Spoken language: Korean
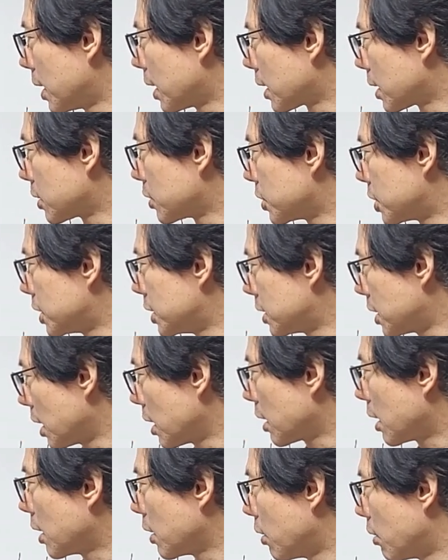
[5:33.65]
그래서
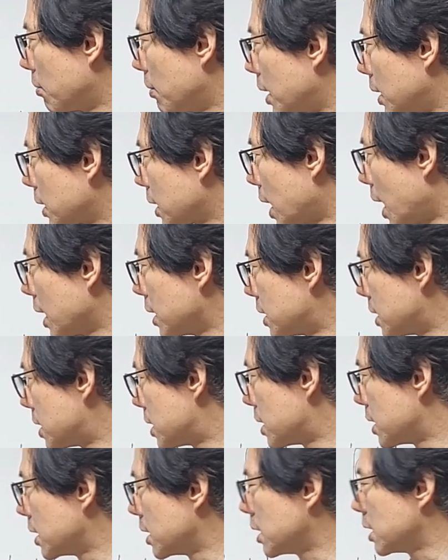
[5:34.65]
지살과 역마는
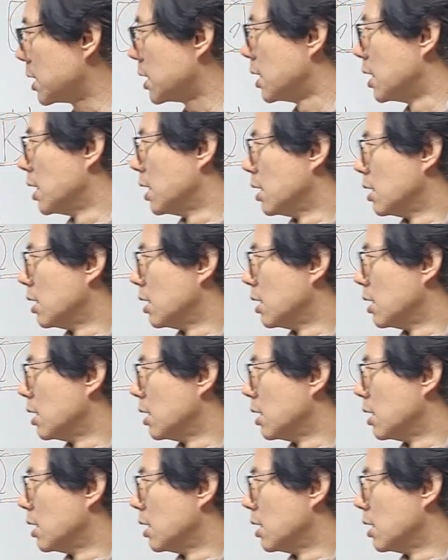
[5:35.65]
같이